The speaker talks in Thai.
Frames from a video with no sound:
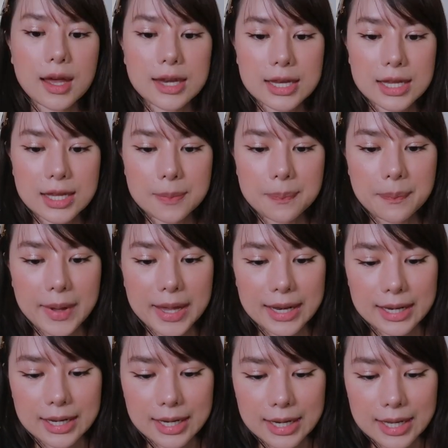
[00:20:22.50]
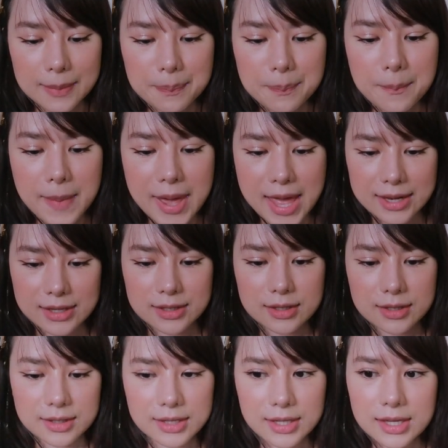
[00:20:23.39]
อันนี้เป็นลิปแมต
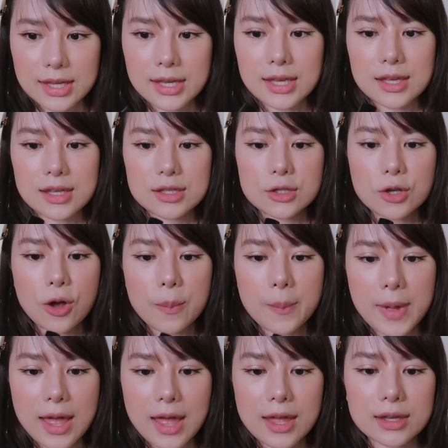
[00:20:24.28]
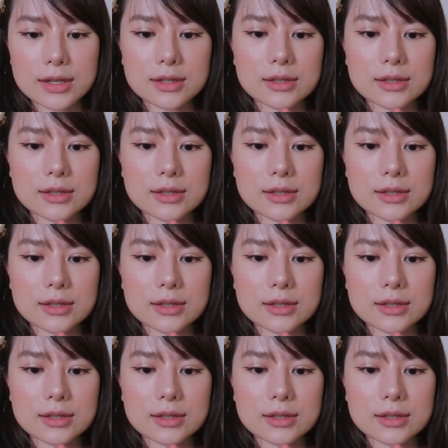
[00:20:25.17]
ที่ชอบมาก